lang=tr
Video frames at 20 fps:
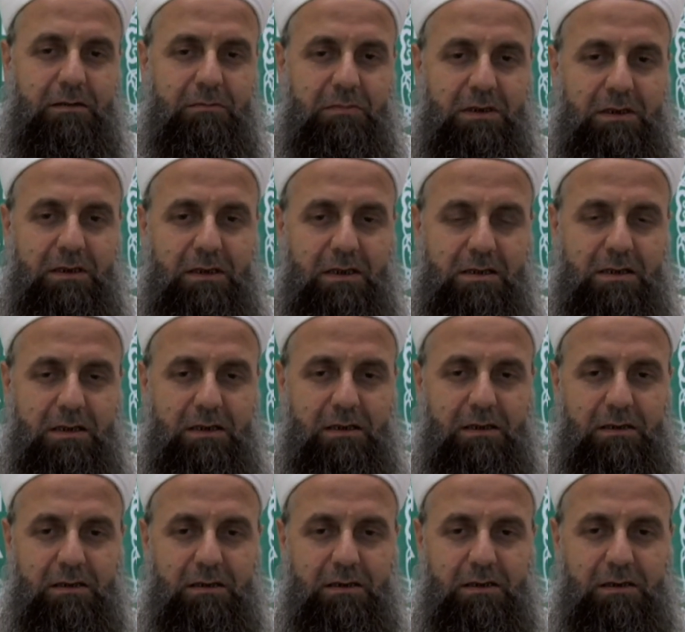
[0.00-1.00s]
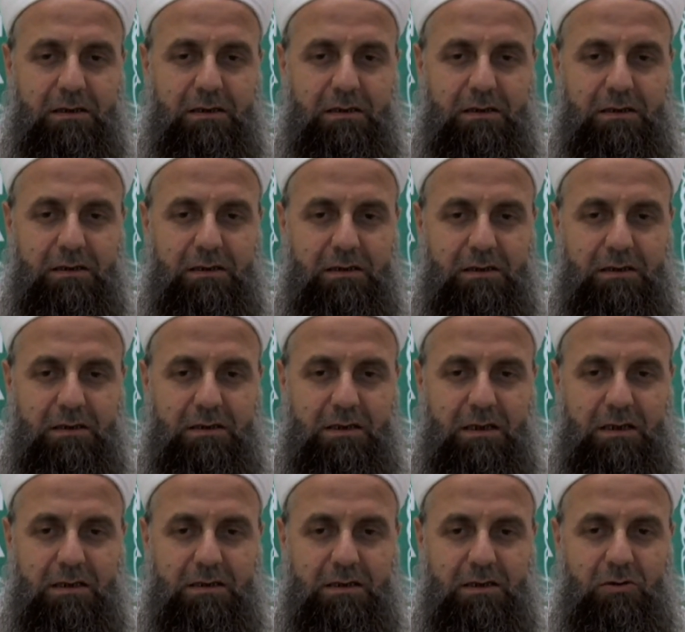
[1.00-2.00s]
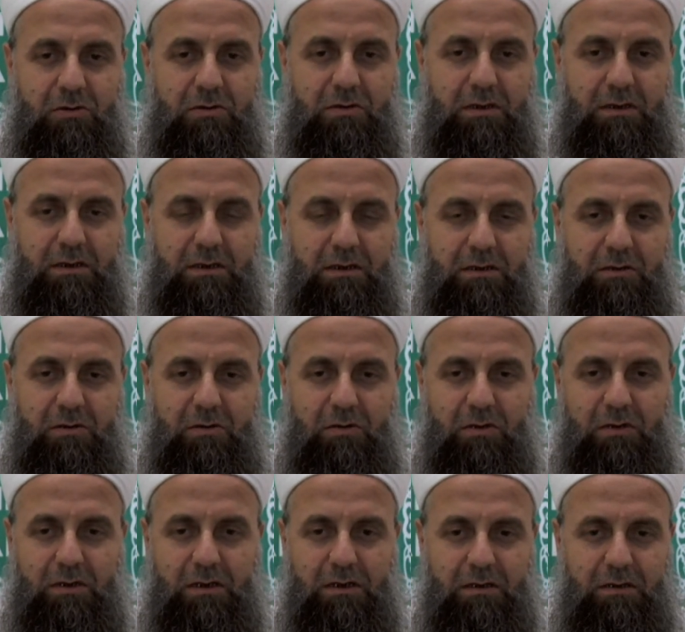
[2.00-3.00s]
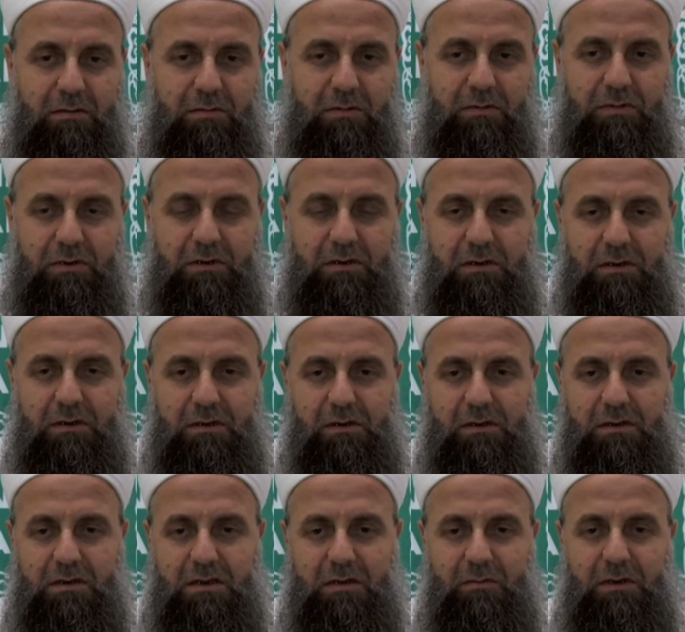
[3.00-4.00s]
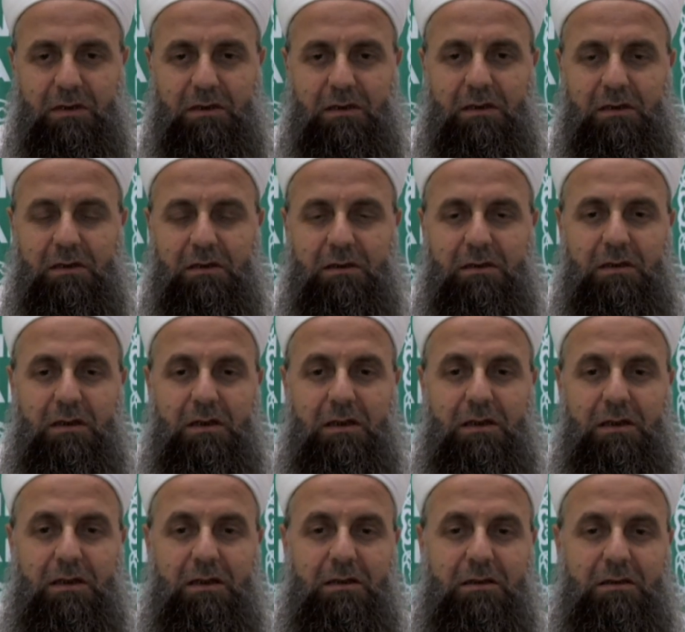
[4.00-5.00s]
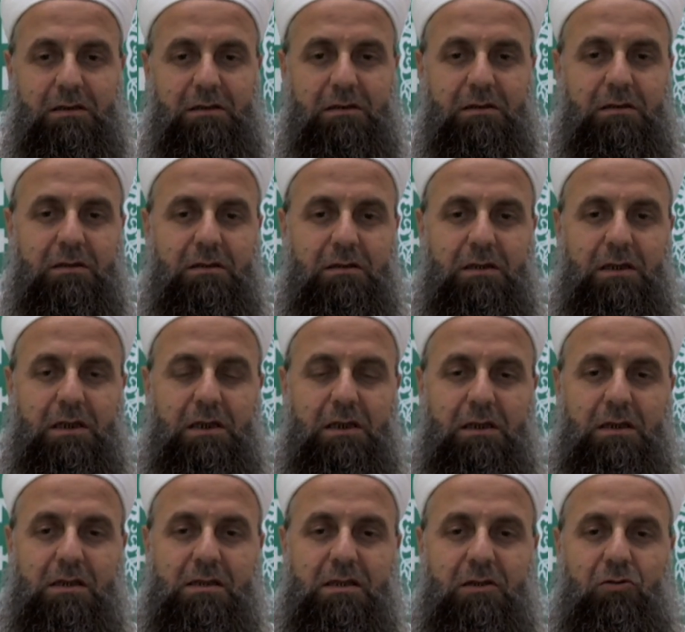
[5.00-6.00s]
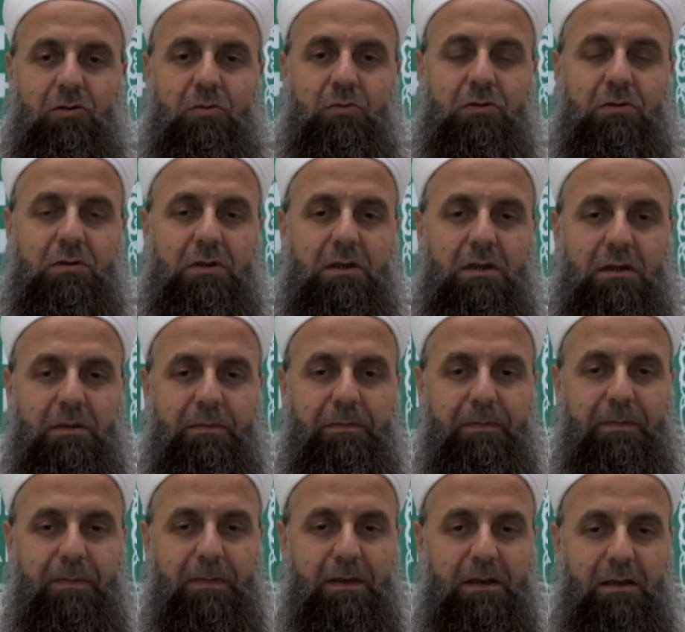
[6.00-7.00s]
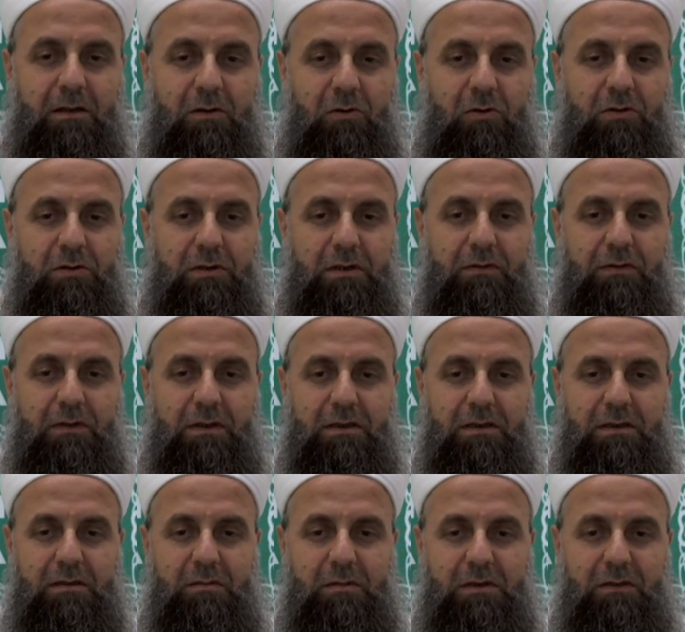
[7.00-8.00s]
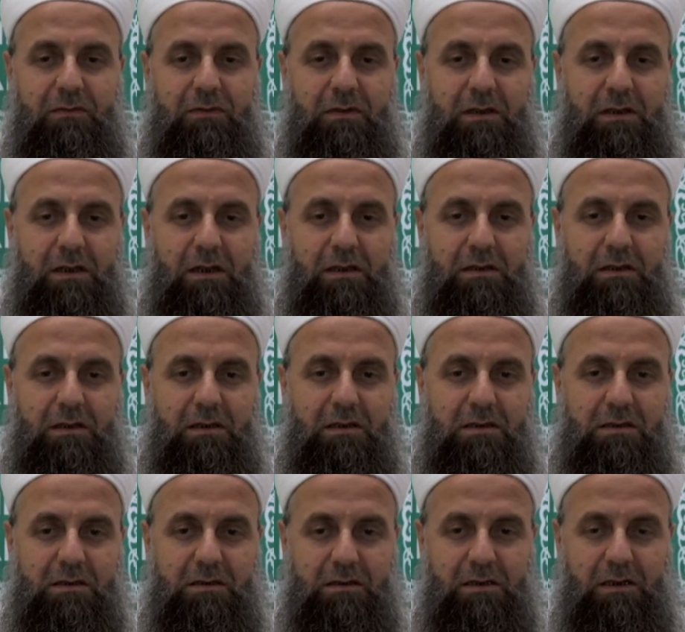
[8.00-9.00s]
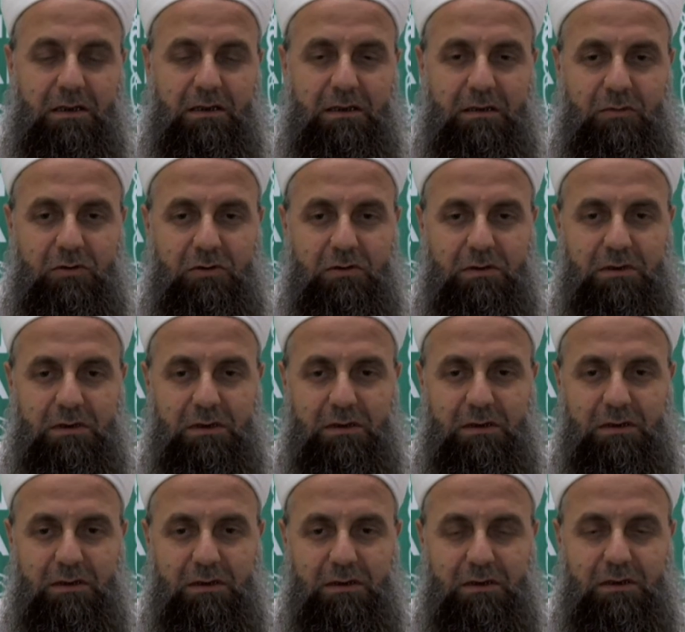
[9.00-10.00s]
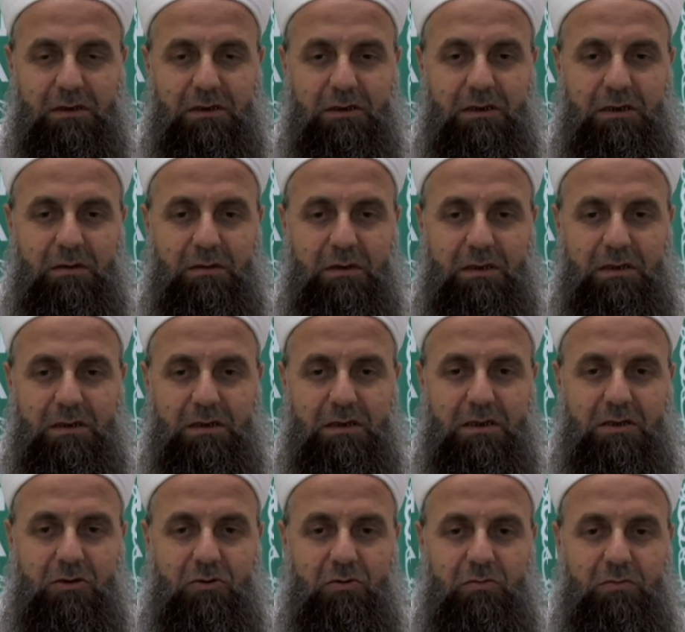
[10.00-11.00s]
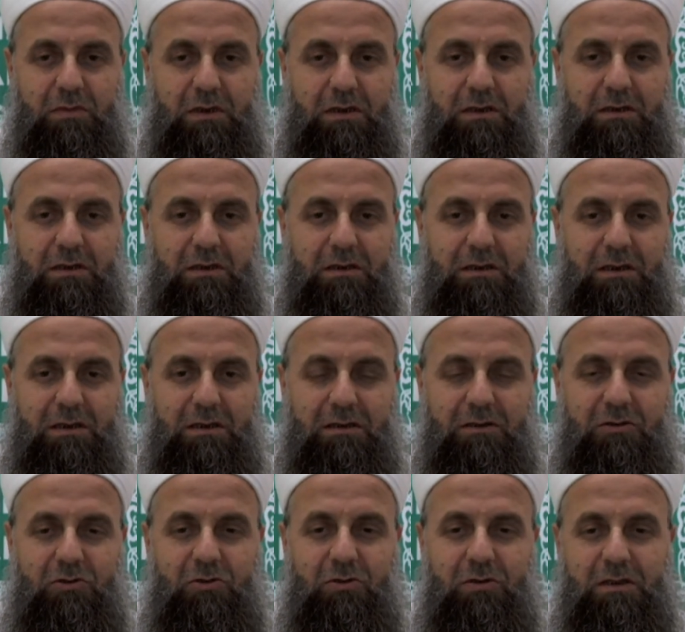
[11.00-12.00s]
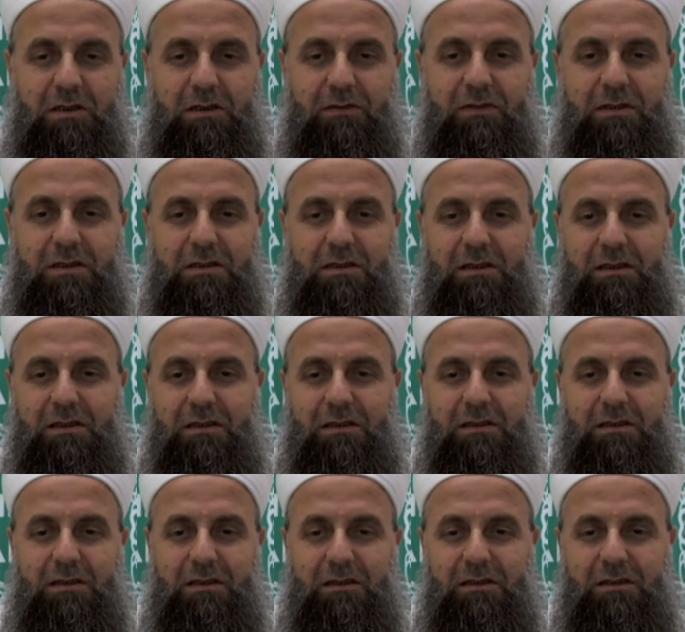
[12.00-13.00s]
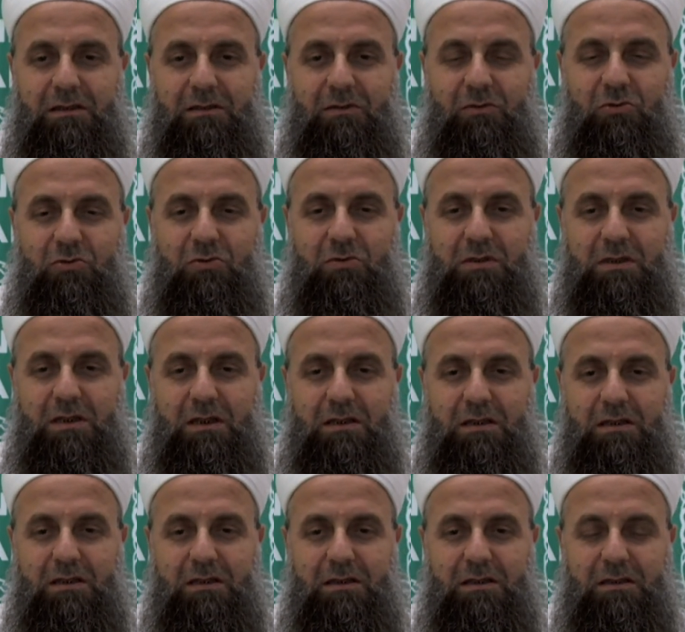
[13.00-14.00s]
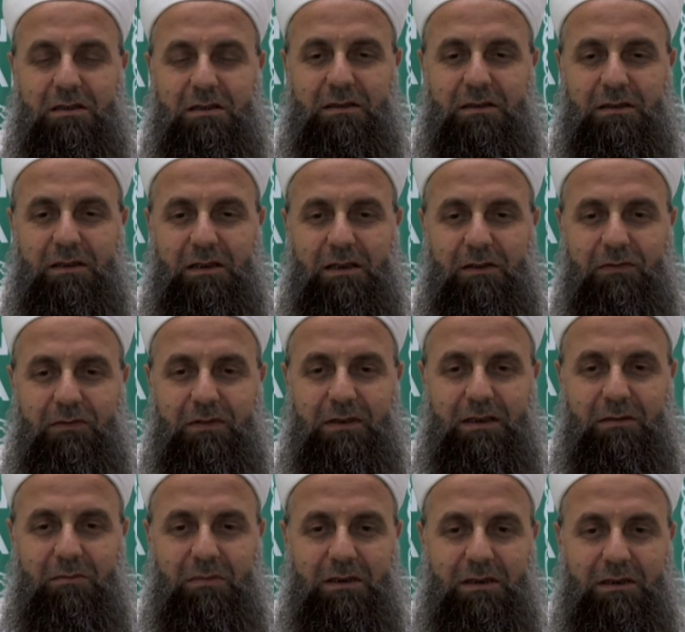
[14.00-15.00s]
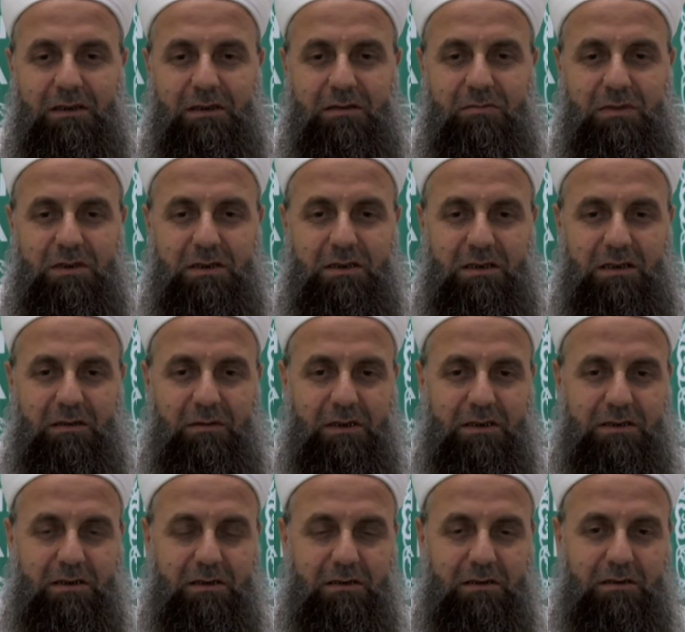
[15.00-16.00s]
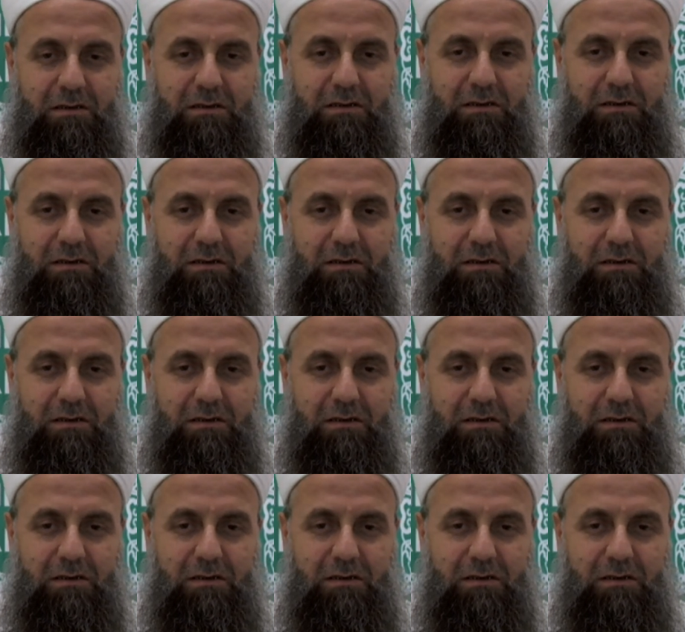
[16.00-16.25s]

Bir gece 83 sene 4 ay gibi bir zamandan daha hayırlıdır. İnsan ömründe 10 defa 20 defa Kadir Gecesi yakalamış olsa Demek ki eski ümmetlerden çok daha fazla uzun seneler nafile ibadet etmiş sevap alacaktır.